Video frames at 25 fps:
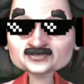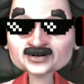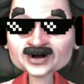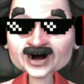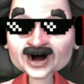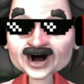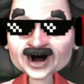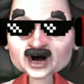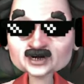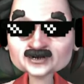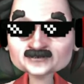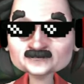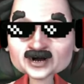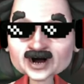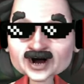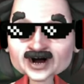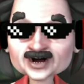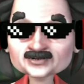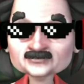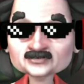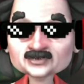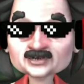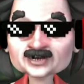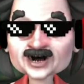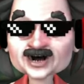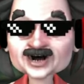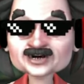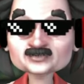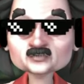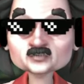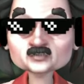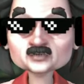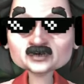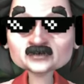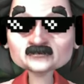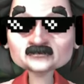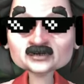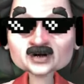ลากันไปคลิปนี้แล้วกันคุณ
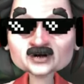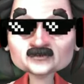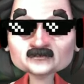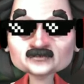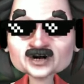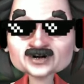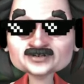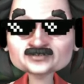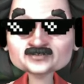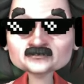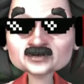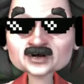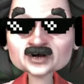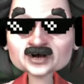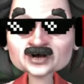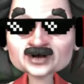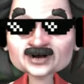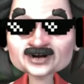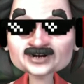ผู้ชมเจอกันใหม่คลิปหน้า